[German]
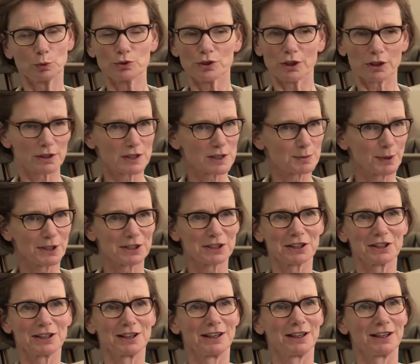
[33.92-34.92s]

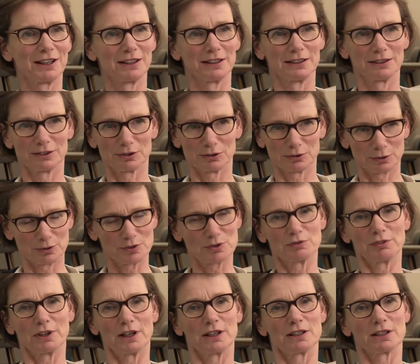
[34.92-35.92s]
Unterrichtsmaterial und
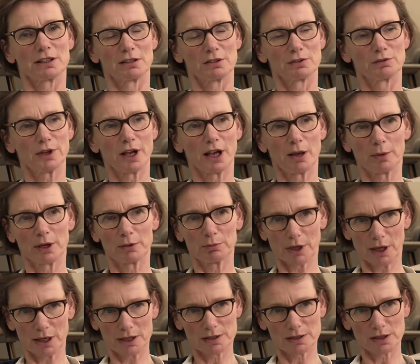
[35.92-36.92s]
so weiter. Also wir haben ein
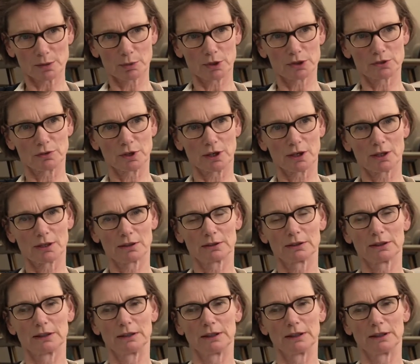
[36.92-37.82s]
breites Repertoire.